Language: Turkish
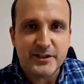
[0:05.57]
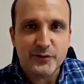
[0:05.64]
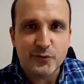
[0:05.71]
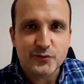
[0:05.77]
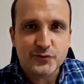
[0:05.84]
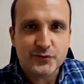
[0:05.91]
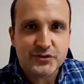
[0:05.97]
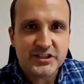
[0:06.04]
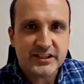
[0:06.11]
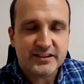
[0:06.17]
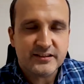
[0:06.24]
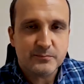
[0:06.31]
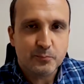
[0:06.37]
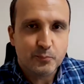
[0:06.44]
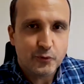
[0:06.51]
Ben Özgür
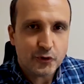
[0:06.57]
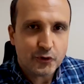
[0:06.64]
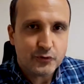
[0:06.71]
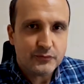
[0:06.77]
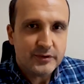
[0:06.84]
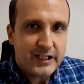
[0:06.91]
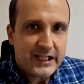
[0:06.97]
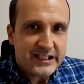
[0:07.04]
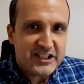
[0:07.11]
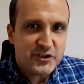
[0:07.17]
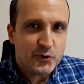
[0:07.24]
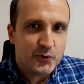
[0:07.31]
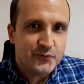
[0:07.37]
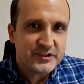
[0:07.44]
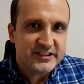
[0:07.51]
Çetin. Bugün
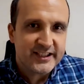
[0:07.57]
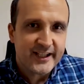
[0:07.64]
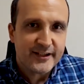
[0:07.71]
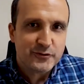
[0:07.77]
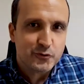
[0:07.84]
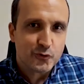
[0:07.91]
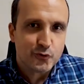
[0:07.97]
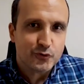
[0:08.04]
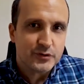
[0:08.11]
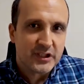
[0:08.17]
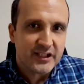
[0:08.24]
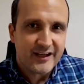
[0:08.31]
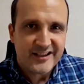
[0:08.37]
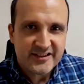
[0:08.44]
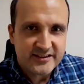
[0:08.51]
yine ofise
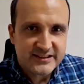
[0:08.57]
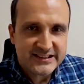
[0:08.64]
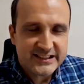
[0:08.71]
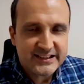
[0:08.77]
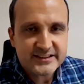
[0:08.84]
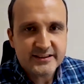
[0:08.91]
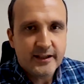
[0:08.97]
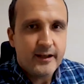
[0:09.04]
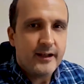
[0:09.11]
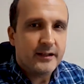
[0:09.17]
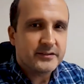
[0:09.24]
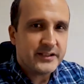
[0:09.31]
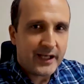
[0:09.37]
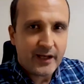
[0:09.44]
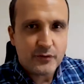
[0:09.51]
sorunla karşınızdayız.
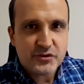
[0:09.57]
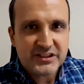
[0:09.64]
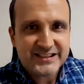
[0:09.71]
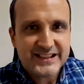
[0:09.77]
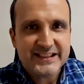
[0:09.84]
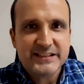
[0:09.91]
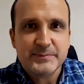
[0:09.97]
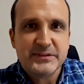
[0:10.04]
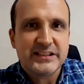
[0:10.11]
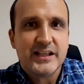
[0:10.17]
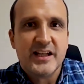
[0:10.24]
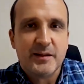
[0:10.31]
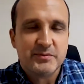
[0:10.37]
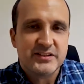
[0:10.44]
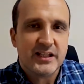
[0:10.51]
Daha önce 8000 TL
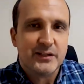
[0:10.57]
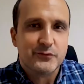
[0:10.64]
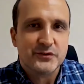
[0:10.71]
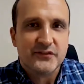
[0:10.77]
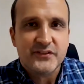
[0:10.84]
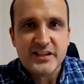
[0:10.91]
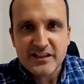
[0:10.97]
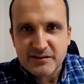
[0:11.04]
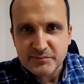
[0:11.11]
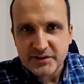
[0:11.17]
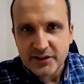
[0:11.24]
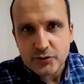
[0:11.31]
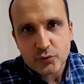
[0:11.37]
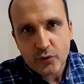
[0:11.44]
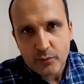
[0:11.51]
bir telefona verilir mi
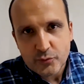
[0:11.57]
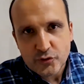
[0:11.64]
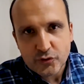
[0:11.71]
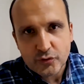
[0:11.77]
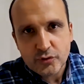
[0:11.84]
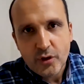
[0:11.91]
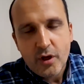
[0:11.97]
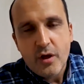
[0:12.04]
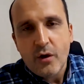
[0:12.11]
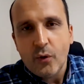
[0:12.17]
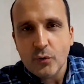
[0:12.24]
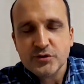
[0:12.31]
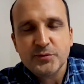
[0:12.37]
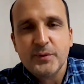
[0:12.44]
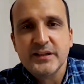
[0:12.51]
diye sormuştuk.
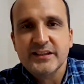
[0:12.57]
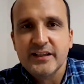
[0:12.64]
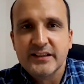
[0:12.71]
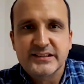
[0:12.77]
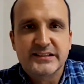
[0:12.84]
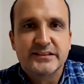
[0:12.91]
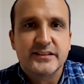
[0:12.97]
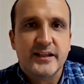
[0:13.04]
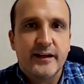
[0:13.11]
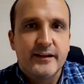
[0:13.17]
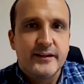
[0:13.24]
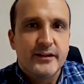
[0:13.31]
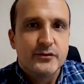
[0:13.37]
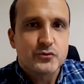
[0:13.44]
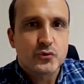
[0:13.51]
O zamanki aslında
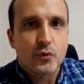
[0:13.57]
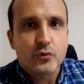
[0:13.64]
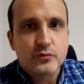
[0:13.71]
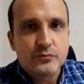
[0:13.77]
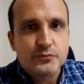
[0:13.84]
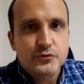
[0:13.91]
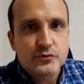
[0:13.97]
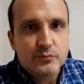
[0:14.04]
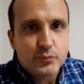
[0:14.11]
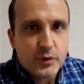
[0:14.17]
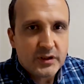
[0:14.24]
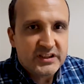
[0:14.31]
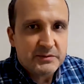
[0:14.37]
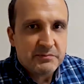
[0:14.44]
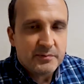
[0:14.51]
sorduğumuzun
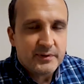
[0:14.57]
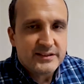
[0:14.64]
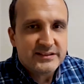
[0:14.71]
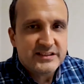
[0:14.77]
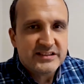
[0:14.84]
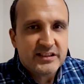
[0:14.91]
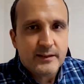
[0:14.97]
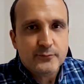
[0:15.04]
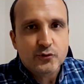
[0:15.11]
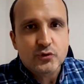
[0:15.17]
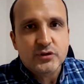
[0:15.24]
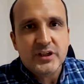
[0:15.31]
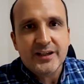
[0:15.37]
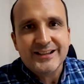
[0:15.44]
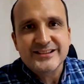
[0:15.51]
muhatabı biraz da
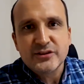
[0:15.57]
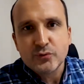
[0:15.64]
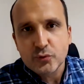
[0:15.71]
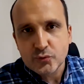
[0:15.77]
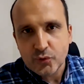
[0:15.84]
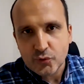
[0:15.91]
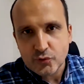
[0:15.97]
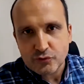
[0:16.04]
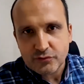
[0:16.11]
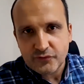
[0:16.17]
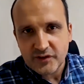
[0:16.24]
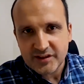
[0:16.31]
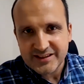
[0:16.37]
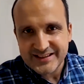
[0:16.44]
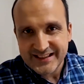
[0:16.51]
Samsung Galaxy Note 9'du.
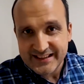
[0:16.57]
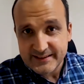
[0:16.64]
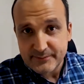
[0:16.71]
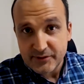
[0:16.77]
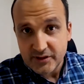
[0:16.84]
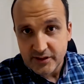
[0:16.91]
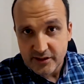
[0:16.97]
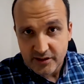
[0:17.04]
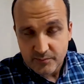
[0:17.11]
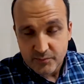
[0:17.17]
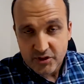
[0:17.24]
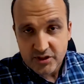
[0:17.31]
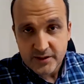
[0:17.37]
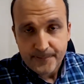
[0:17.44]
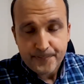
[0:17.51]
Fiyatı 8000 liraya
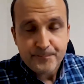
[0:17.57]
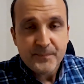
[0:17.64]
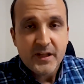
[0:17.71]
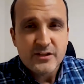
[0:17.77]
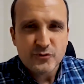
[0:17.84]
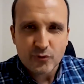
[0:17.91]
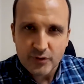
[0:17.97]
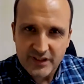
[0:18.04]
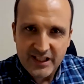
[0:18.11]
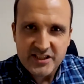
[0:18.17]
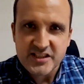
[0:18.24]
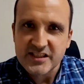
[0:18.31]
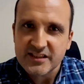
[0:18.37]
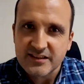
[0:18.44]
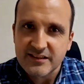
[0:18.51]
çıkmıştı. Sonra
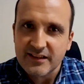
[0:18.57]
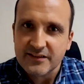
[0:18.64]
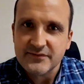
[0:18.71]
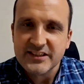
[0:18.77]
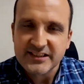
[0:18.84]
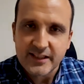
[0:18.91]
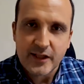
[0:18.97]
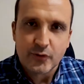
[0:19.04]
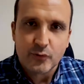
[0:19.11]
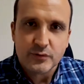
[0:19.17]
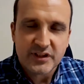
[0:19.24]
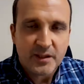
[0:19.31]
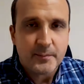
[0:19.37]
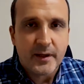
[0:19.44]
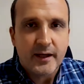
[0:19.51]
gerçi indirdiler vesaire
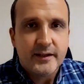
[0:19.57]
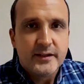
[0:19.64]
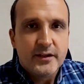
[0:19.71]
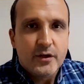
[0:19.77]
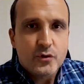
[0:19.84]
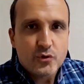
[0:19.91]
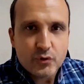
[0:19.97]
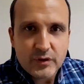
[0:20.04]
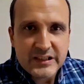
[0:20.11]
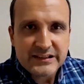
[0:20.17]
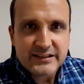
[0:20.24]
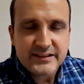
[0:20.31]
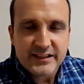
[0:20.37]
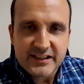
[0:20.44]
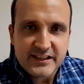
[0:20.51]
oldu ama şu
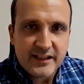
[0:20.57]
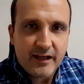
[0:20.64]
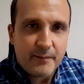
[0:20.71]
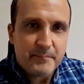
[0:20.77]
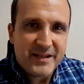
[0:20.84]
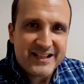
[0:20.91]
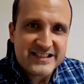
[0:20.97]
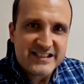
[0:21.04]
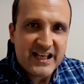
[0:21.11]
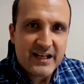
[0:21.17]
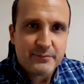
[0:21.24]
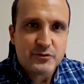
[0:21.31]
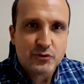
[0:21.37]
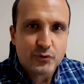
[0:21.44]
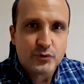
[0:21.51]
anda da yine
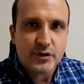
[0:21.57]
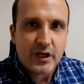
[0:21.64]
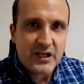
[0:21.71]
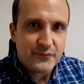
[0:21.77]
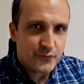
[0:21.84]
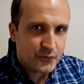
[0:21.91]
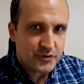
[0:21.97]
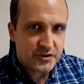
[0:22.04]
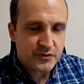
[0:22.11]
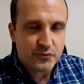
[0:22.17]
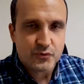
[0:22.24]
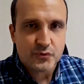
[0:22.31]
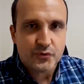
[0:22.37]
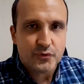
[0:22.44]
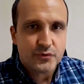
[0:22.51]
benzer bir soruyu iPhone için
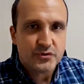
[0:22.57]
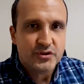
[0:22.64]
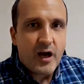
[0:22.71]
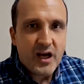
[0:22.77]
soruyoruz.